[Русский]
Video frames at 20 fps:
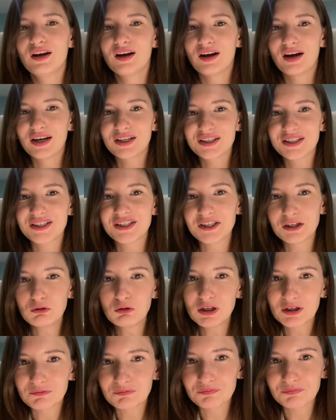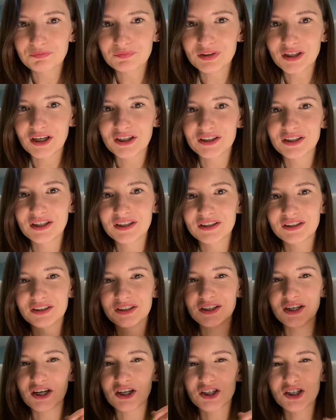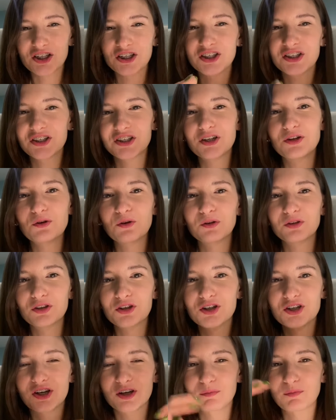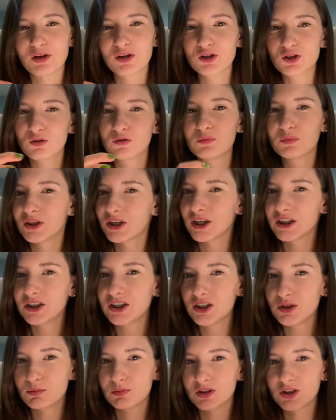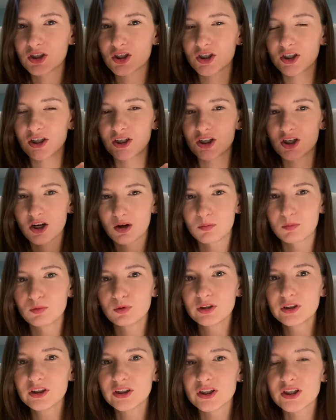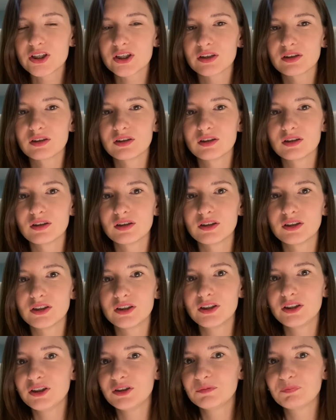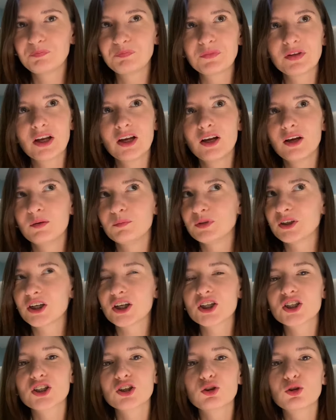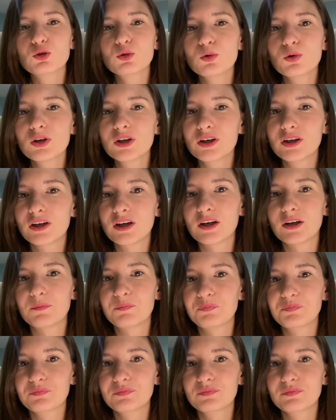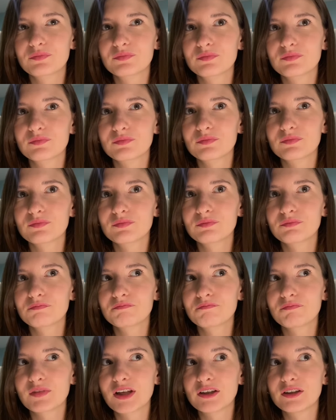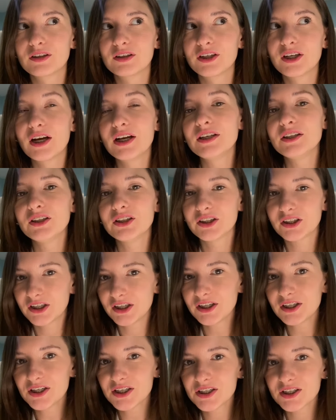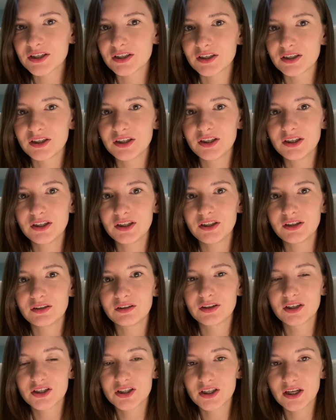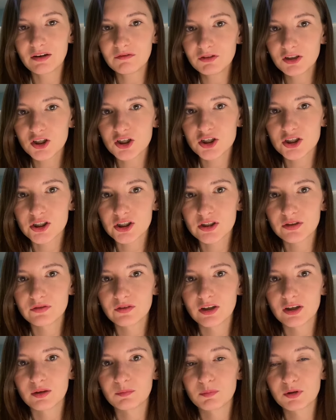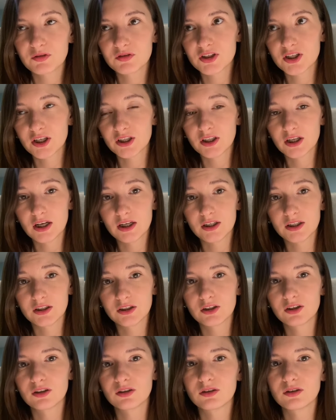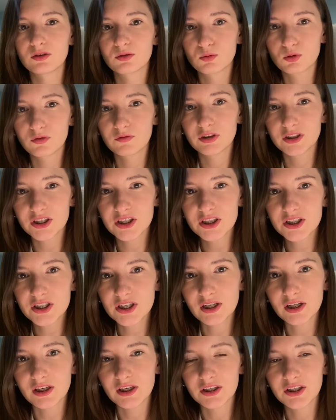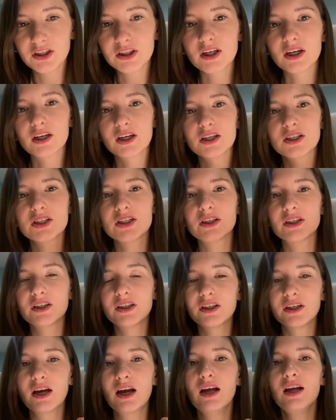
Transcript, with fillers: отдела, когда ты как шестереночка большого механизма начинаешь работать, а, и мне кажется, только реальные кейсы и наставничество профессиональных э, руководителей, они как раз-таки